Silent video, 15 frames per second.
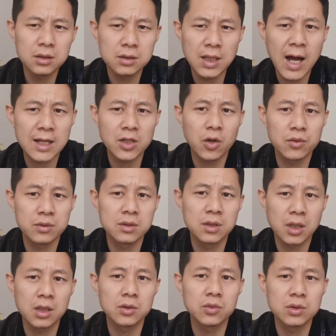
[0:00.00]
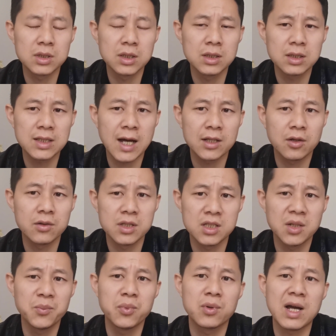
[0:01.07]
的大脑，很多人的大脑已
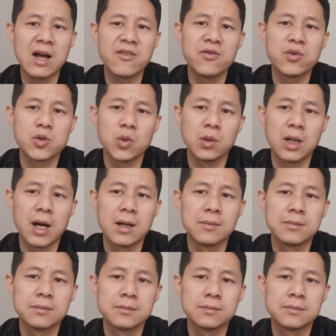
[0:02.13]
经不堪负重了，